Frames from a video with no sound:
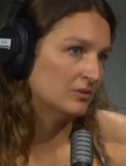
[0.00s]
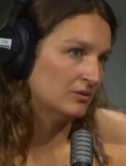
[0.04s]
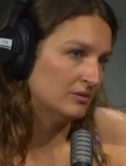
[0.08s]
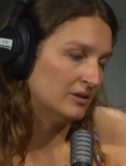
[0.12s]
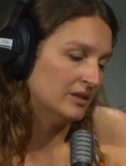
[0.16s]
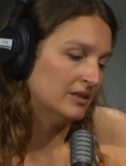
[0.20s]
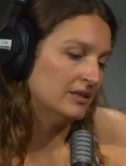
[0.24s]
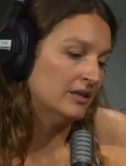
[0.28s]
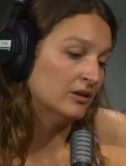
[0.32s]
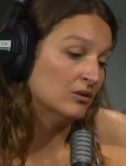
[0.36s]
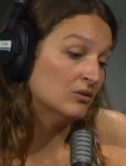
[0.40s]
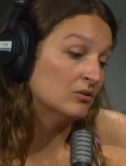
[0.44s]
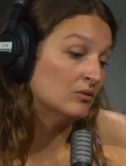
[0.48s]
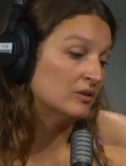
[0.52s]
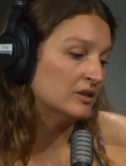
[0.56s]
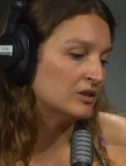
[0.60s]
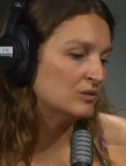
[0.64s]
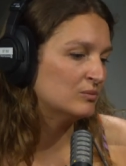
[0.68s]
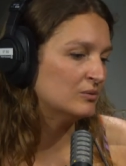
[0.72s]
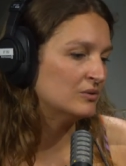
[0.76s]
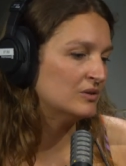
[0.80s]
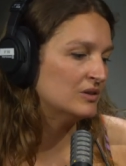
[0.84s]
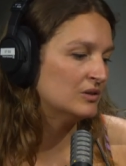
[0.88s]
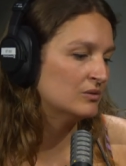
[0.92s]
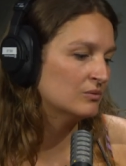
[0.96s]
Et d'ailleurs, dans
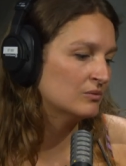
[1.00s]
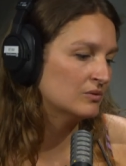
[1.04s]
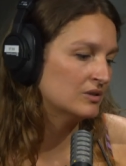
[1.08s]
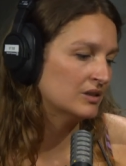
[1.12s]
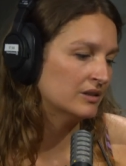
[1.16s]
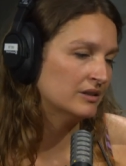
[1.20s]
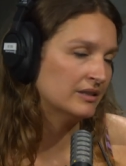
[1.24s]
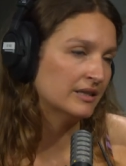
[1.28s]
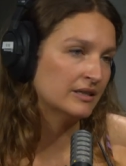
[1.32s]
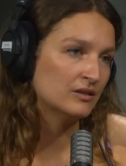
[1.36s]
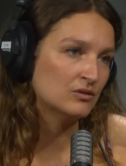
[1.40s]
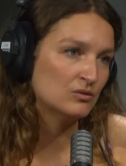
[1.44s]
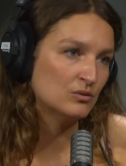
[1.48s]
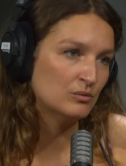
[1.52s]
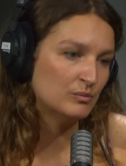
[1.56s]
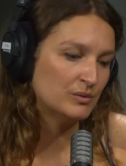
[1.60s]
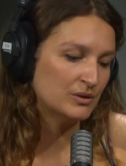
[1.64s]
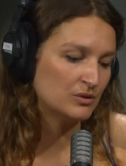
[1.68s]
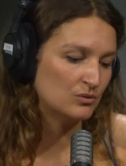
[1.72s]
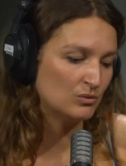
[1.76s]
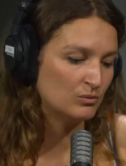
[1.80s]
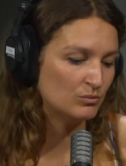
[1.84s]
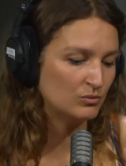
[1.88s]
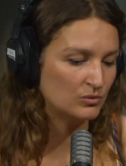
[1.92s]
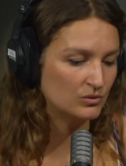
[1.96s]
l'exposition, c'est intéressant
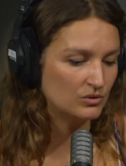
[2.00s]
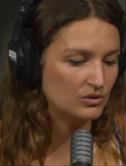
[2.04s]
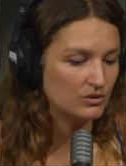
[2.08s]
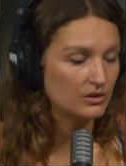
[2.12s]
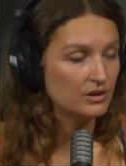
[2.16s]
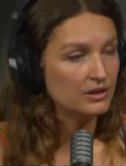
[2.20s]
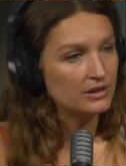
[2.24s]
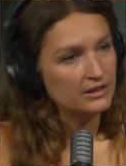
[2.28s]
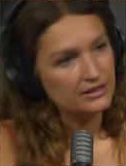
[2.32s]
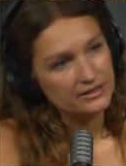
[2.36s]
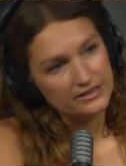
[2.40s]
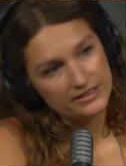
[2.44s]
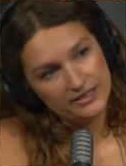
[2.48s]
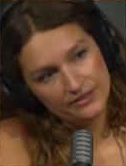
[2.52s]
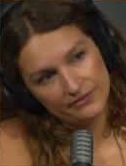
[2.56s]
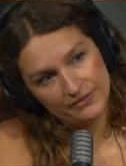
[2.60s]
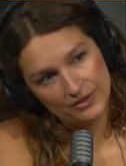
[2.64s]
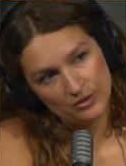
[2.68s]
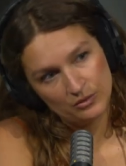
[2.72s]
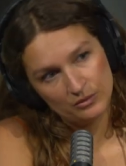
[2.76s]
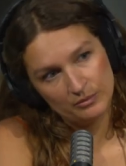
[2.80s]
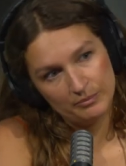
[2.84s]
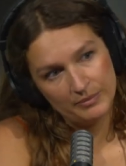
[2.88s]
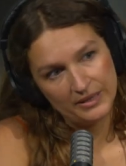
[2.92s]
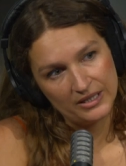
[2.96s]
parce qu'on montre
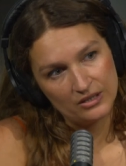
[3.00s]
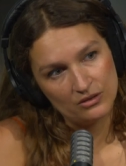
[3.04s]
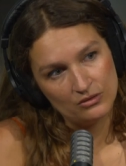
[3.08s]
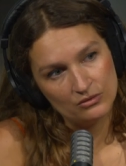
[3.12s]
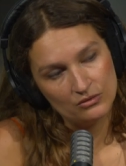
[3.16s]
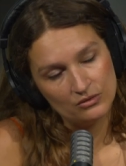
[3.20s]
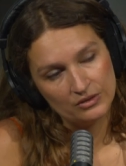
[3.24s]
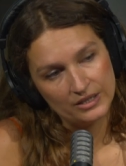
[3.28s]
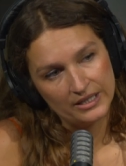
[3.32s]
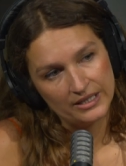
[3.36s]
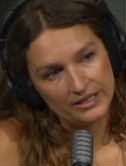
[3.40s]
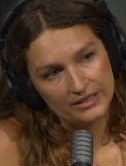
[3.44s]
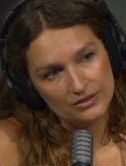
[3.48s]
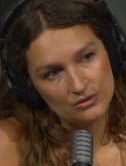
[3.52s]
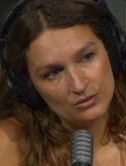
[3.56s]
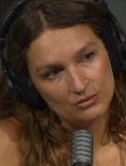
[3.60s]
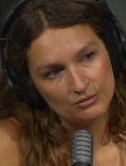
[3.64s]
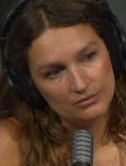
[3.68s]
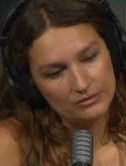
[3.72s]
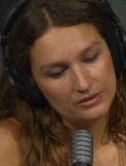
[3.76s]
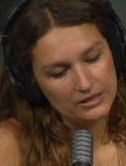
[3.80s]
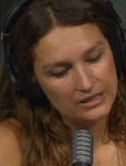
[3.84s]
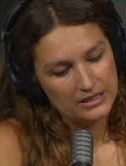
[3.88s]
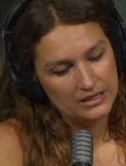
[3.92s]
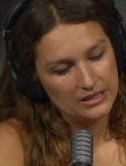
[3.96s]
différentes périodes de création.